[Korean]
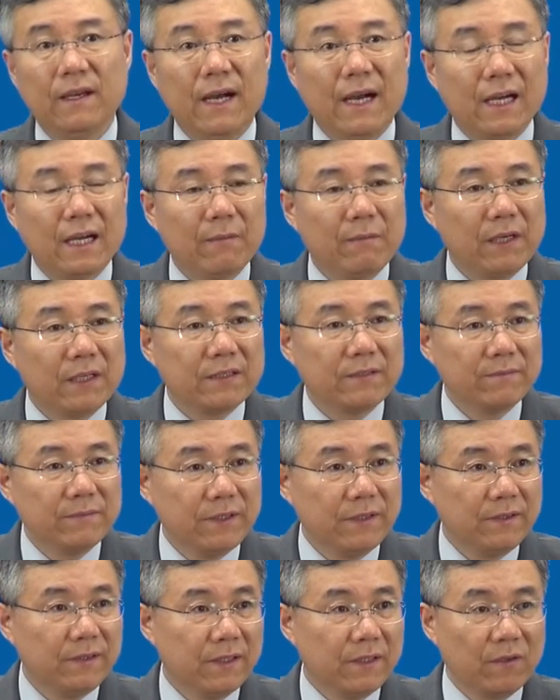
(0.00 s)
아까
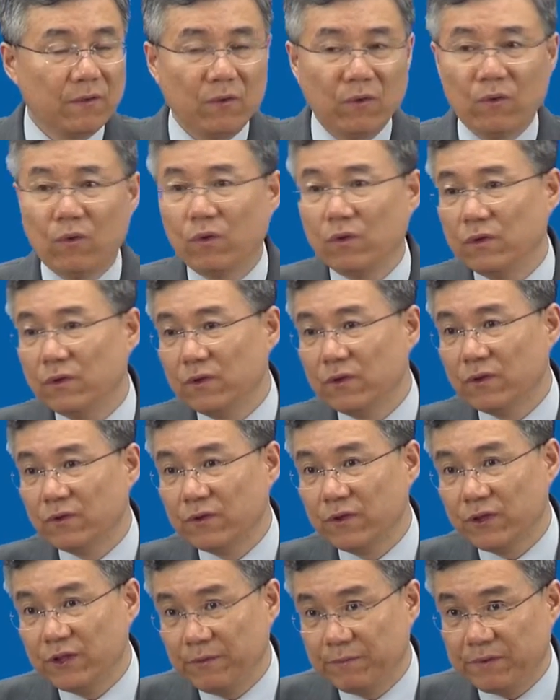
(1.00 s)
말씀드린 대로
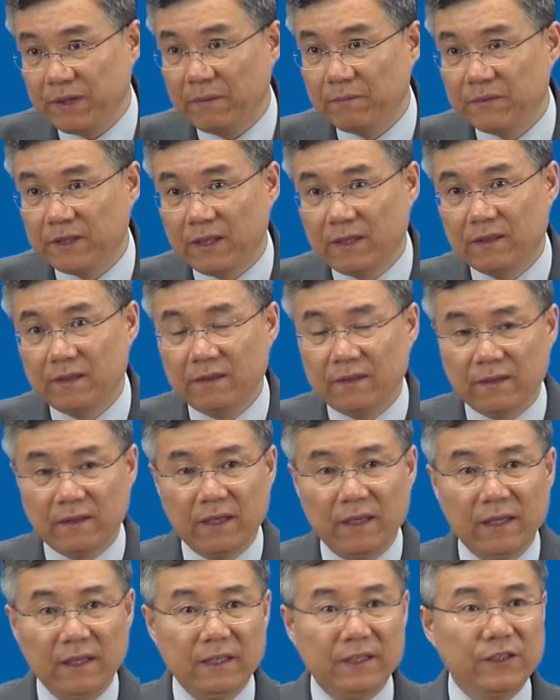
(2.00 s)
고린도전서 13장은
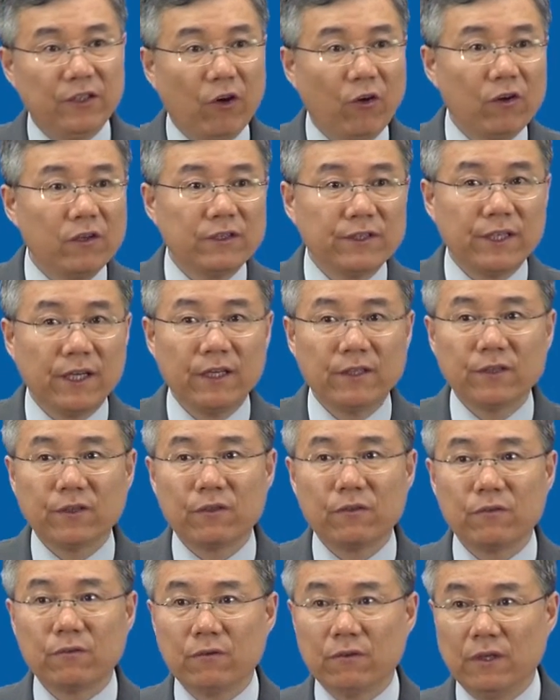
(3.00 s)

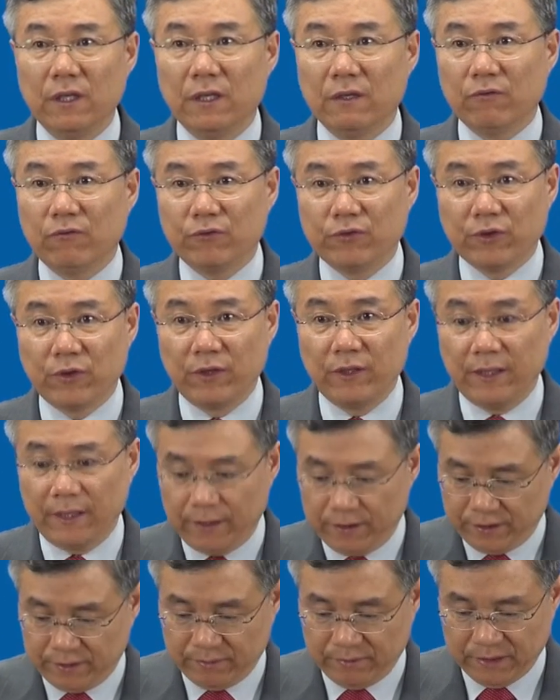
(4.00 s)
13절로 구성이 되어
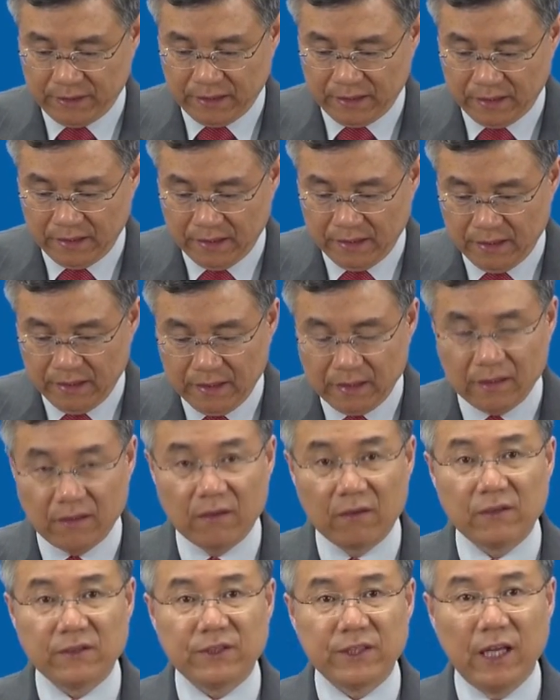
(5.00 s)
있습니다.
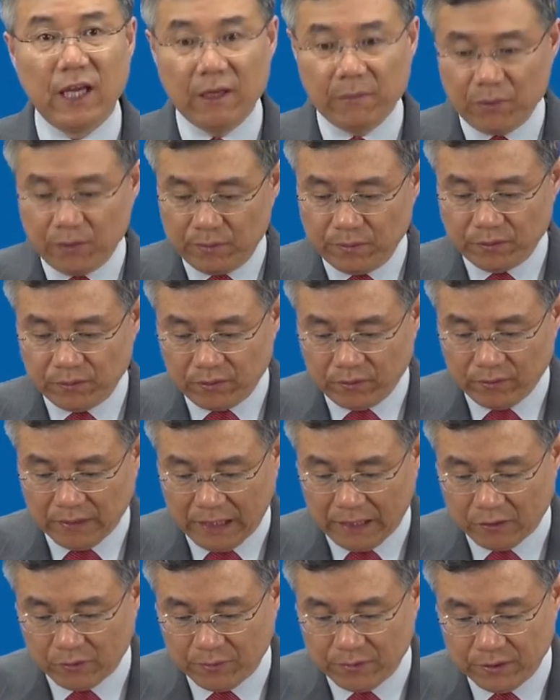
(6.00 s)
그걸 세 부분으로
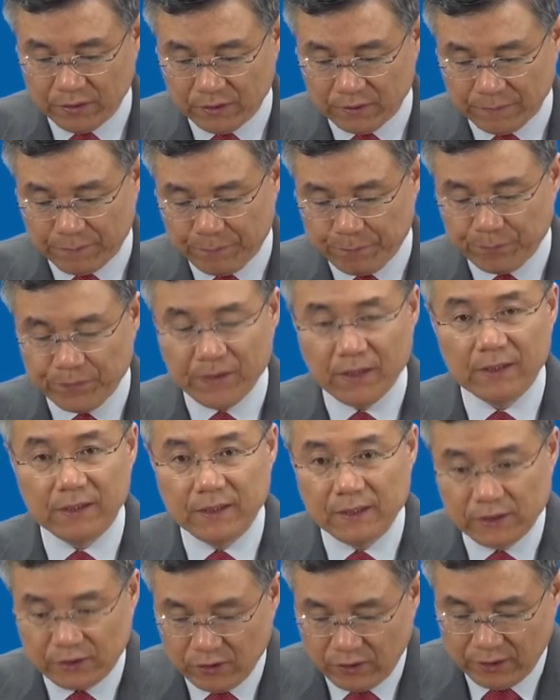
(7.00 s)
나누면
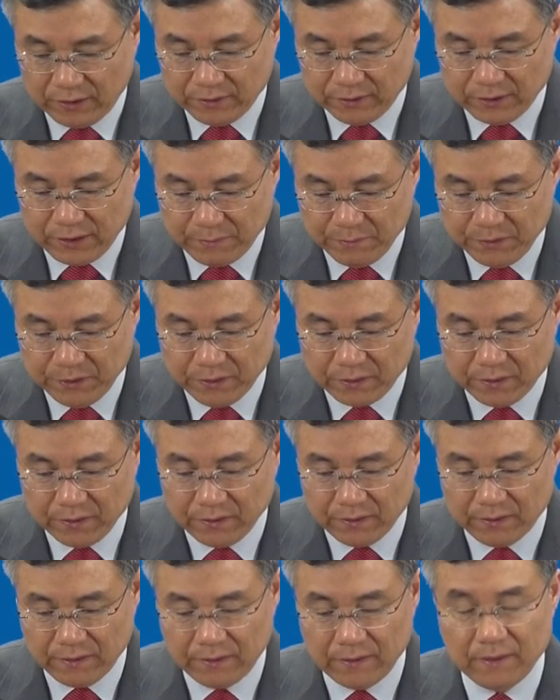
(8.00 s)
1절에서
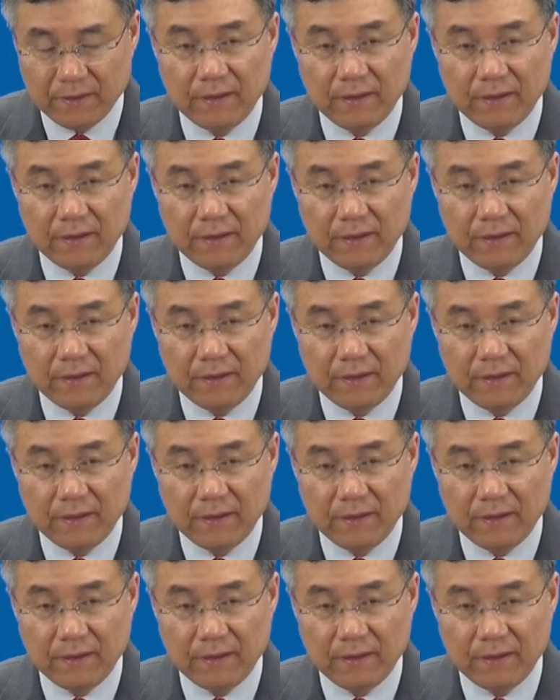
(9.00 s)
3절은